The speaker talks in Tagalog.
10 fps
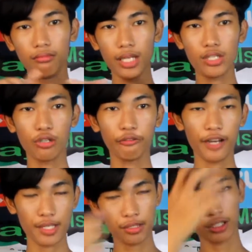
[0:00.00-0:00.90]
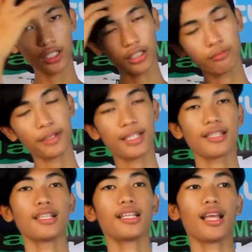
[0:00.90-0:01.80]
medyo faster lang yung
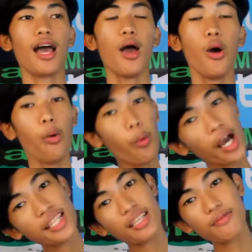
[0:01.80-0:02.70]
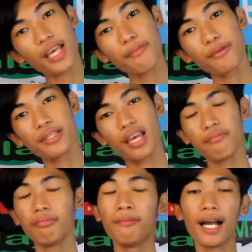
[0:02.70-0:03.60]
pagsasalita. What's up, Sebis?
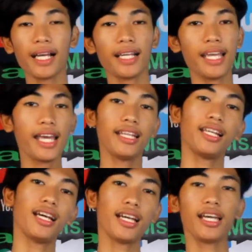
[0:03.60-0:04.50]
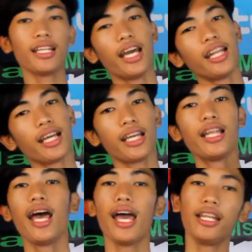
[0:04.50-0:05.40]
I'm back again and again and
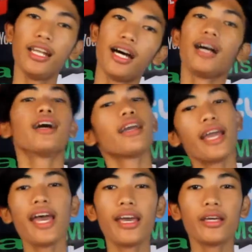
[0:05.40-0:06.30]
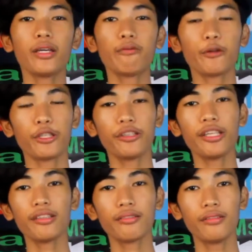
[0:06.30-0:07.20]
again and uh, again for
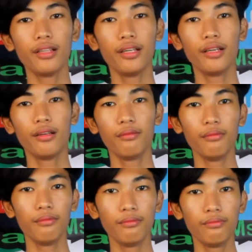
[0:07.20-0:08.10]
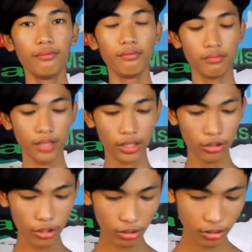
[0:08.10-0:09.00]
today's...
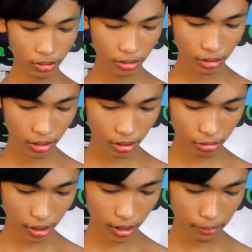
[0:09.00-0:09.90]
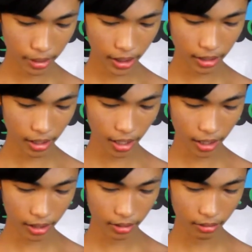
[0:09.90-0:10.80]
Ano yun? Hindi ko talaga
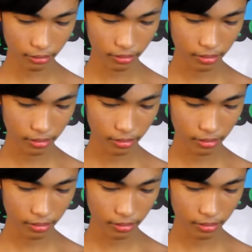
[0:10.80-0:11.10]
matandaan.